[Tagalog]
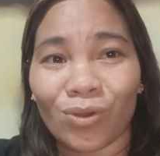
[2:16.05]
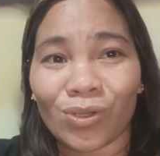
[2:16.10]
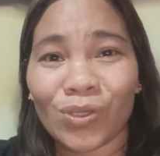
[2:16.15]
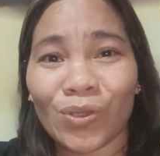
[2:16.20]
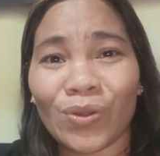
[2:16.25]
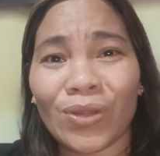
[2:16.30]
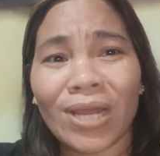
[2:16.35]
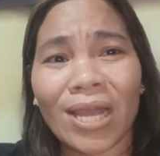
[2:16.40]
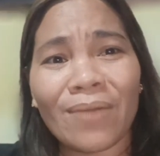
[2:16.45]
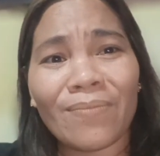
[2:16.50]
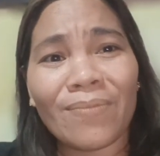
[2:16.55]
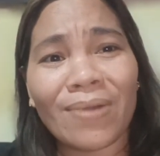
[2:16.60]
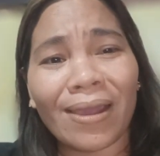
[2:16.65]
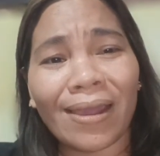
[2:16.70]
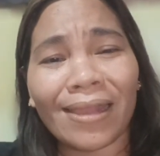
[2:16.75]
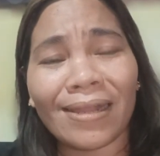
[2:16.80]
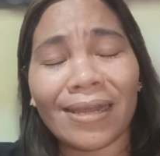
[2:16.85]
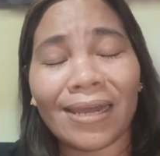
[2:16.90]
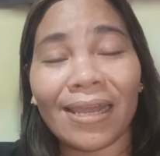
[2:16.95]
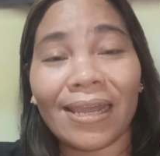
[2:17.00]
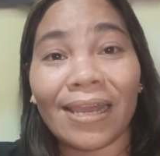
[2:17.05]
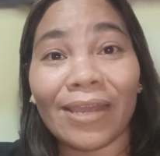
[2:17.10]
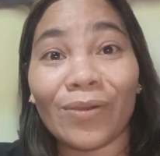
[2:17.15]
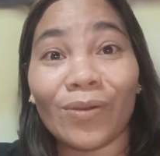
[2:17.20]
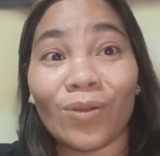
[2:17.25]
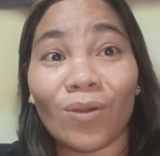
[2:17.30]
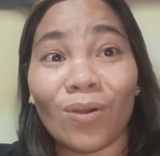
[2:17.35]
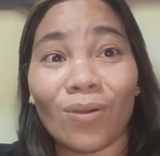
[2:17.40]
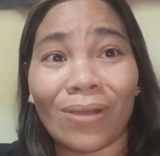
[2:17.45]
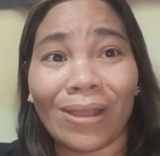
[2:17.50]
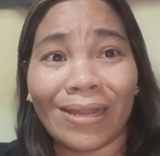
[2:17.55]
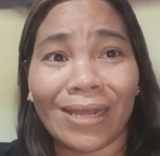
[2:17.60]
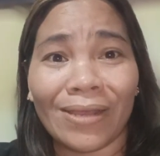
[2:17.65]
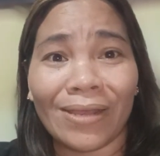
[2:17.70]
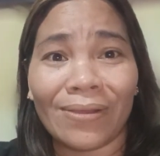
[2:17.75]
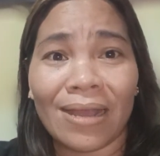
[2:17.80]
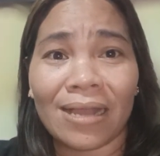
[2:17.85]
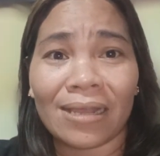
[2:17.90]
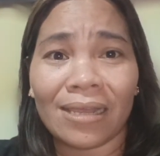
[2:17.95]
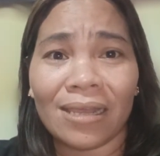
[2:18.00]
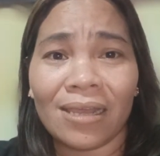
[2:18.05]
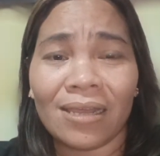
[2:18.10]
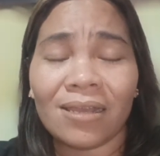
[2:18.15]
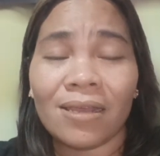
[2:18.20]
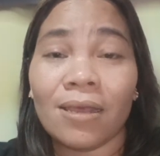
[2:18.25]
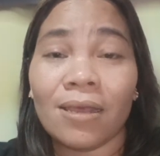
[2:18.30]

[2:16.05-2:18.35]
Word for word: So, yun na nga mga kaingday ngayon, okay na yung aking